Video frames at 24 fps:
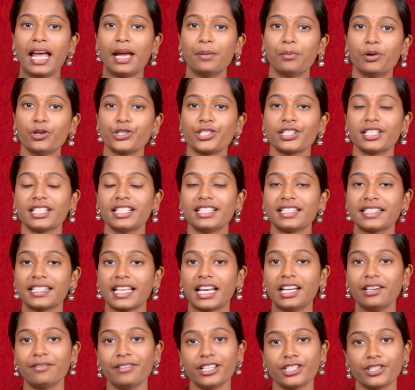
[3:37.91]
ఎమోషనల్
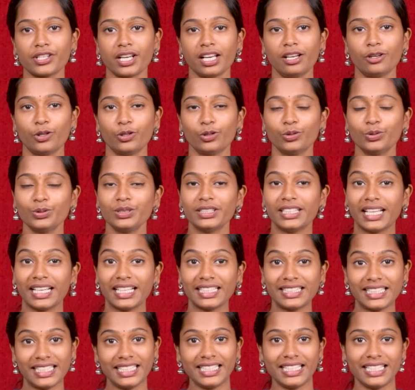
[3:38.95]
సన్నివేశాల్లోనూ
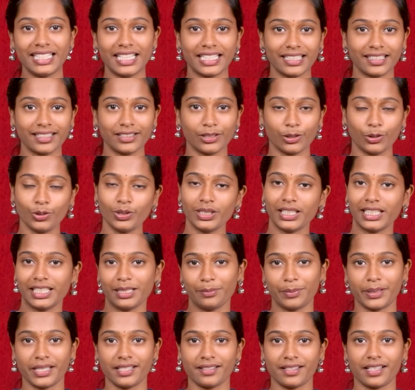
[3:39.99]
తనదైన నటనతో
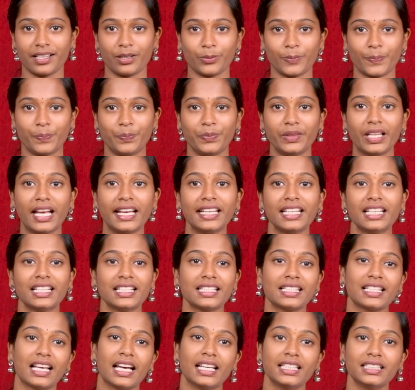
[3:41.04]
కట్టిపడేశాడు నయన
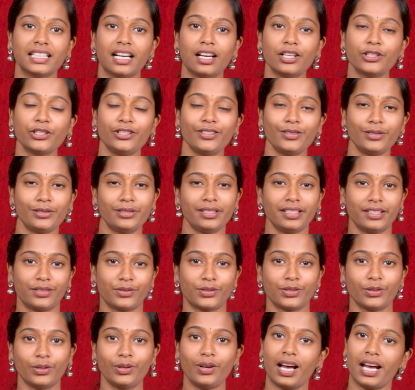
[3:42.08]
సారిక క్యూట్
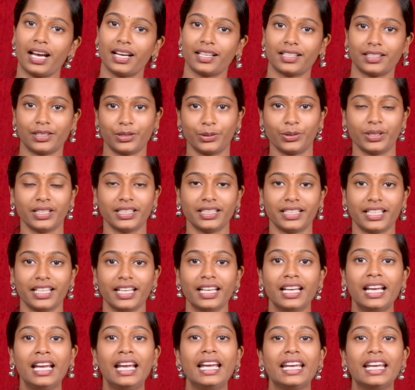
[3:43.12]
లిక్స్ తో ఆకట్టుకునింది